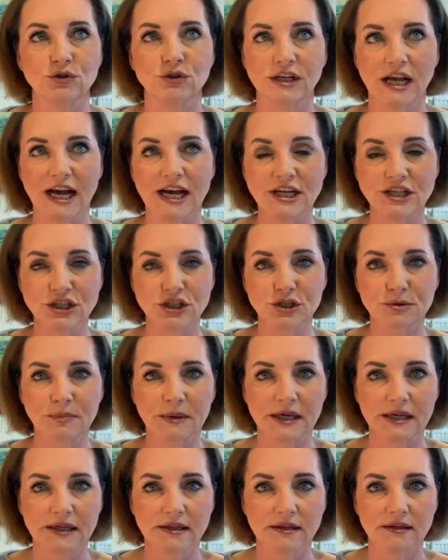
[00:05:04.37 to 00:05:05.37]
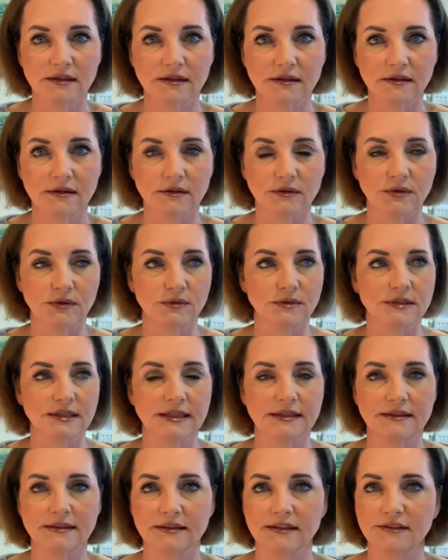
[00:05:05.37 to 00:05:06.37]
Tonnage spreche äh, und
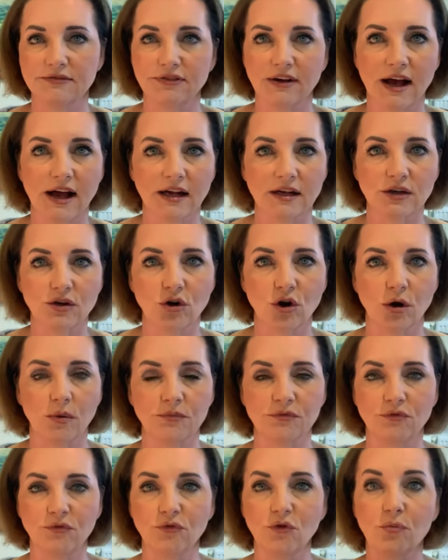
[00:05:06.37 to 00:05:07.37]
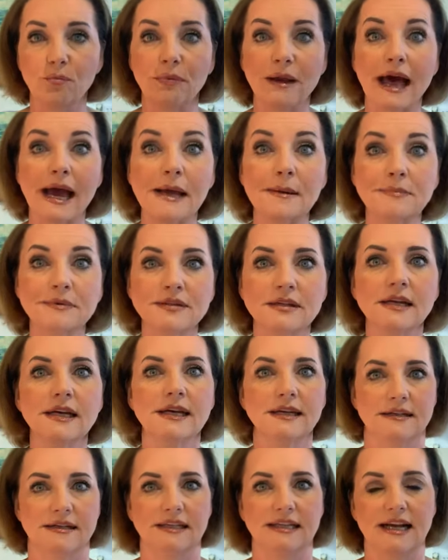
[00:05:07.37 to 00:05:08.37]
dann die Frage kommt, wo bleibt
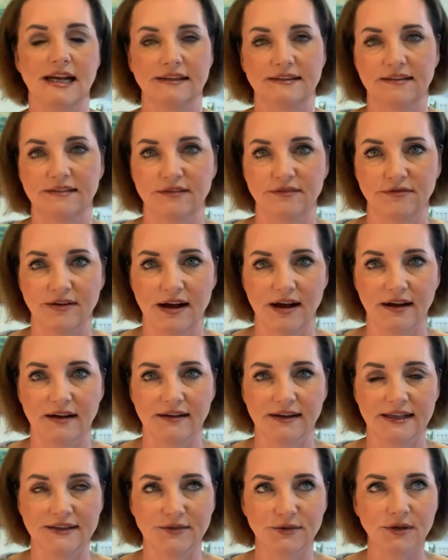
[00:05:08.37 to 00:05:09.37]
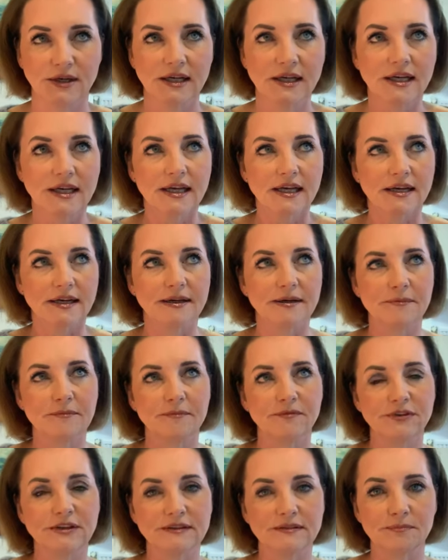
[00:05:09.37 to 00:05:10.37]
die ganze Ware? Also
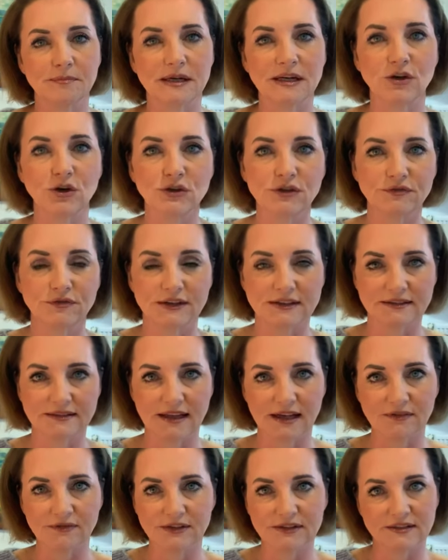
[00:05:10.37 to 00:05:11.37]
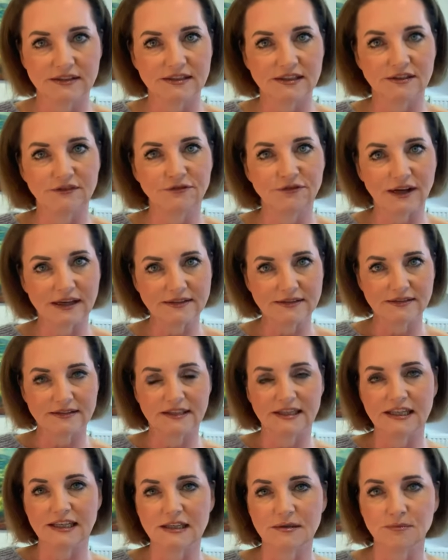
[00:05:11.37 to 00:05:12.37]
ähm, wir, man könnte fast sagen, wir sind in fast
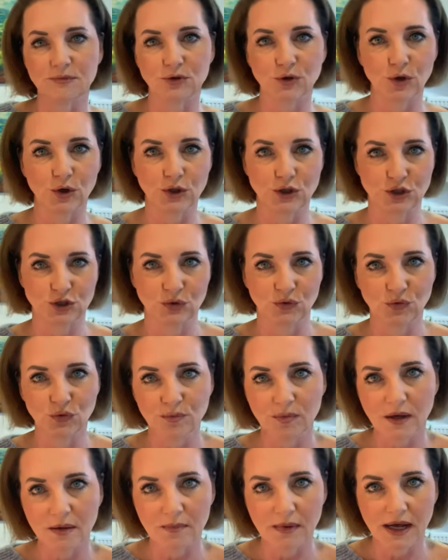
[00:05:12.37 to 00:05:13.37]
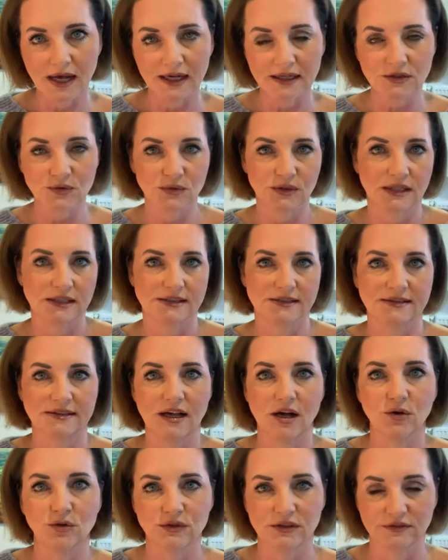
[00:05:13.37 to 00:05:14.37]
jedem deutschen Supermarkt oder
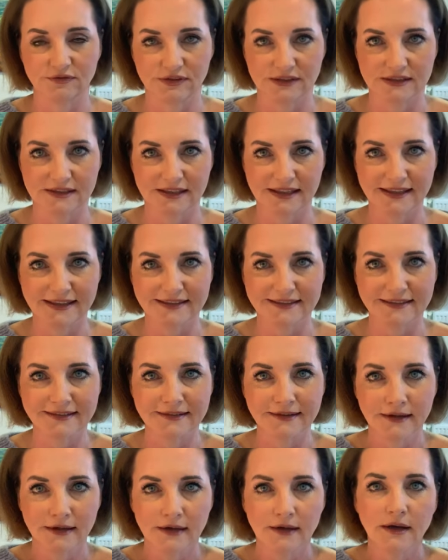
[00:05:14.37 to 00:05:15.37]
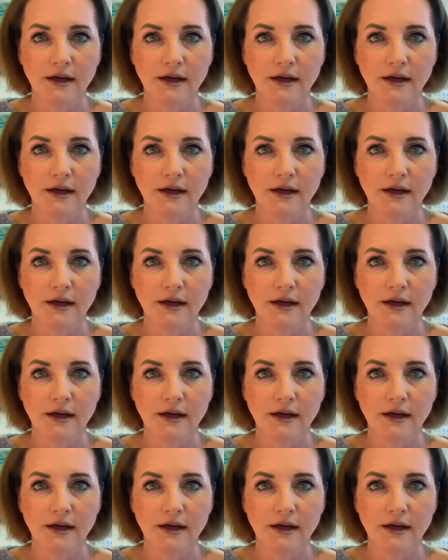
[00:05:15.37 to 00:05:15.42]
Discounter vertreten,